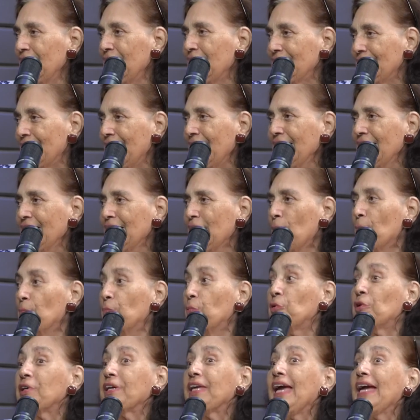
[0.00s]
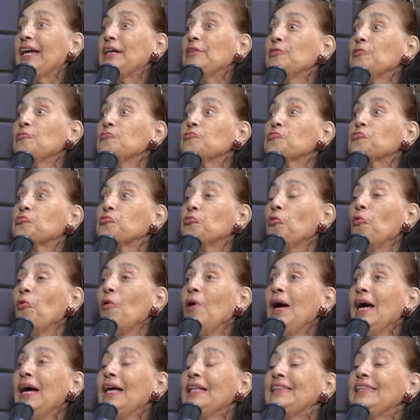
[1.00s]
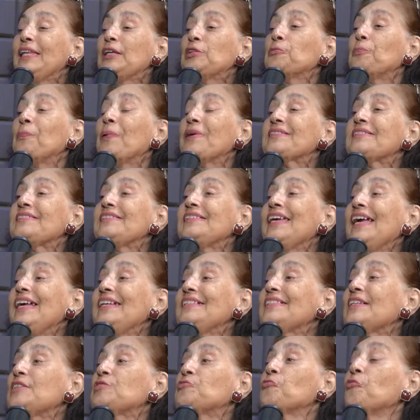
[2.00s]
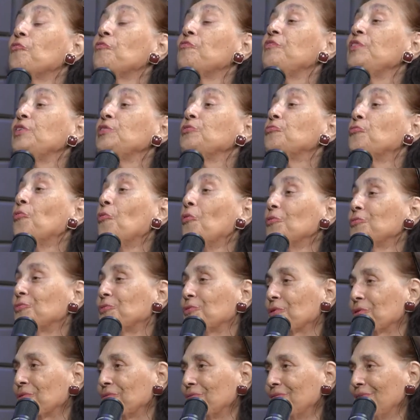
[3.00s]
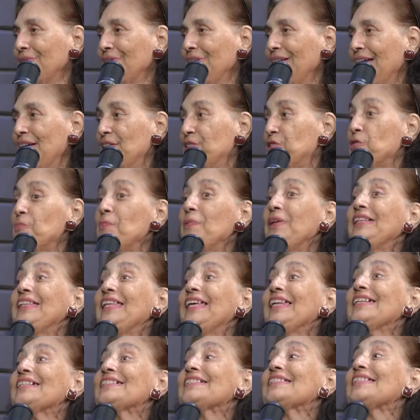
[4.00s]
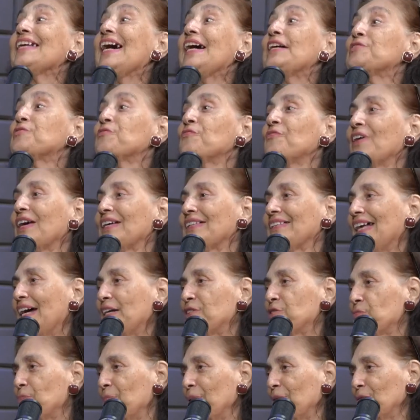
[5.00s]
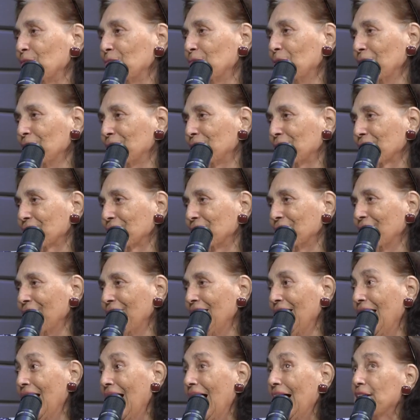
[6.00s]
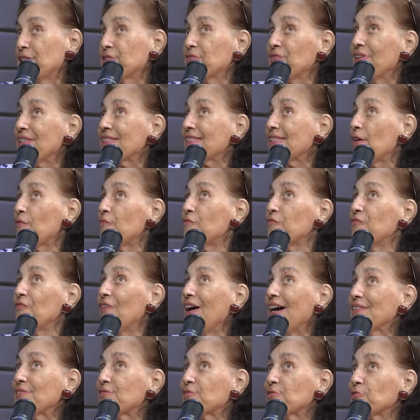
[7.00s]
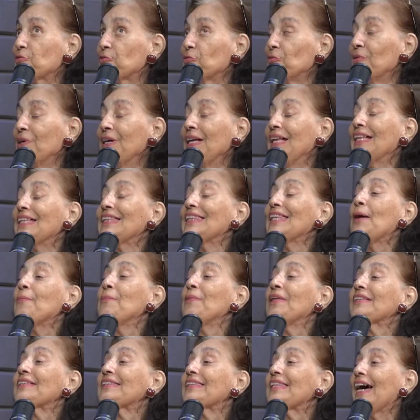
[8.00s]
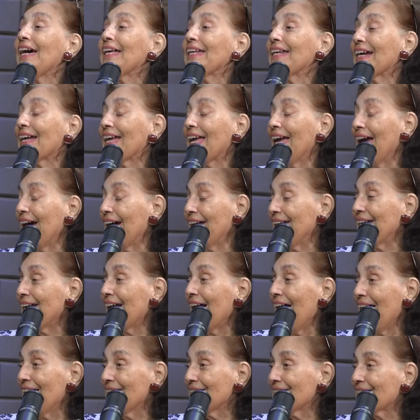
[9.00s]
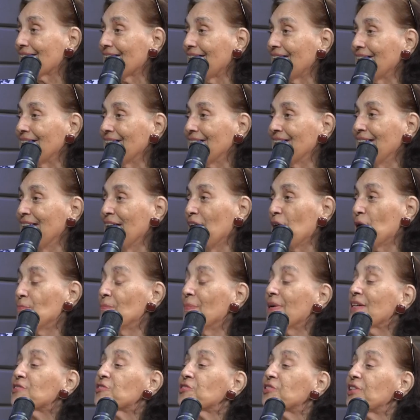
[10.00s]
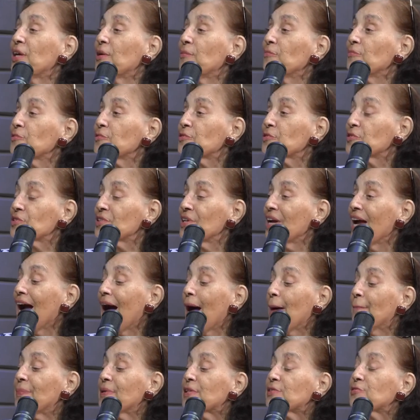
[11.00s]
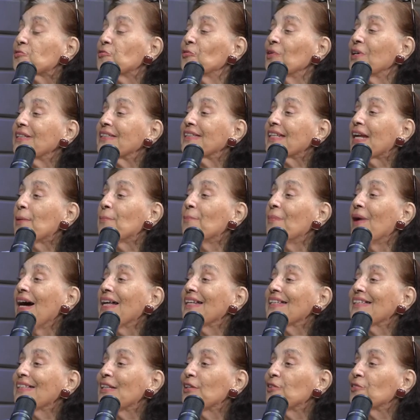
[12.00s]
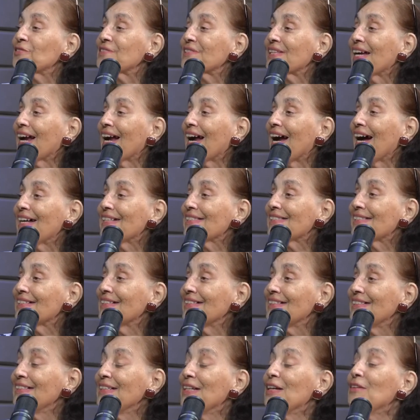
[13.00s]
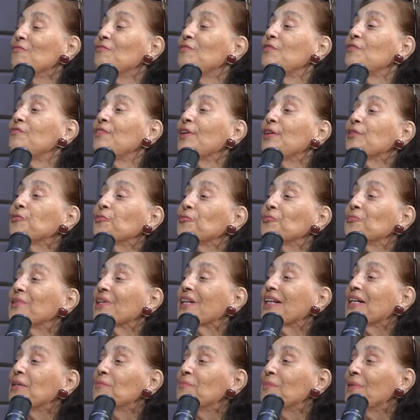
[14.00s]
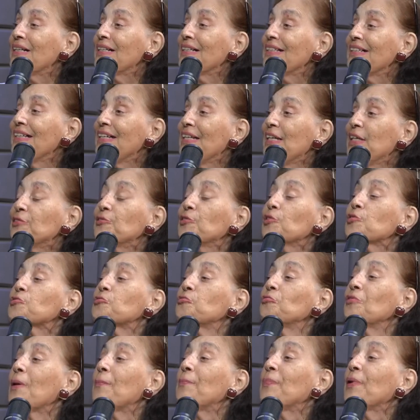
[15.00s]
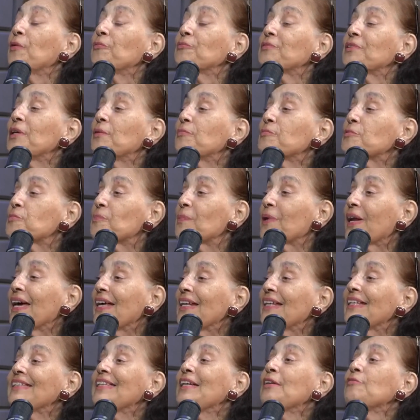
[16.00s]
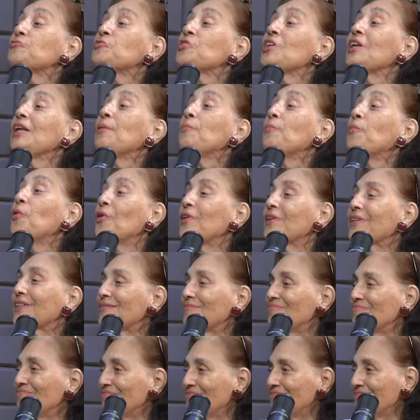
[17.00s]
Né? Por que, que eu não estou tendo paciência de ouvir o outro, de me interessar de verdade pelo outro? Às vezes é fácil lamentar a guerra em Gaza, mas temos a pessoa que trabalha na nossa casa vivendo um drama e nós nunca perguntamos para ela nem onde ela mora.